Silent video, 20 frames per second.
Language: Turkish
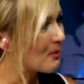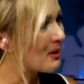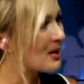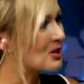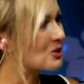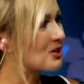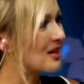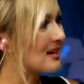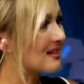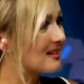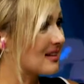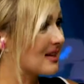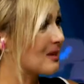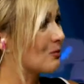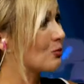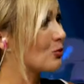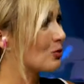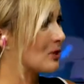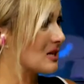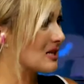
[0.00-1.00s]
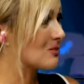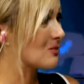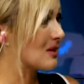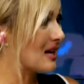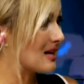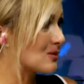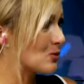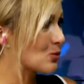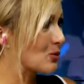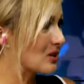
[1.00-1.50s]
başkanları ki bunu İzmir,
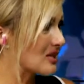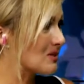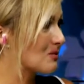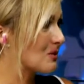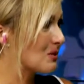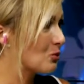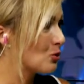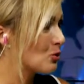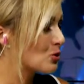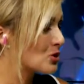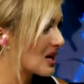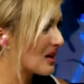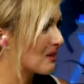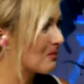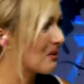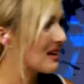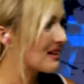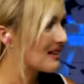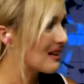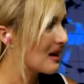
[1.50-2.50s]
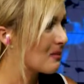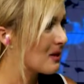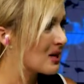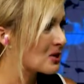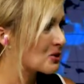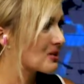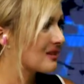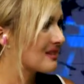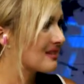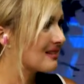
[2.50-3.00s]
en son İzmir Büyükşehir Belediye
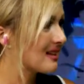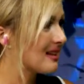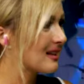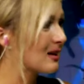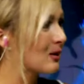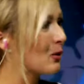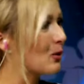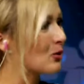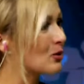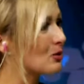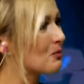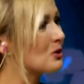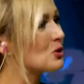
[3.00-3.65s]
Başkanı'nda da gördük.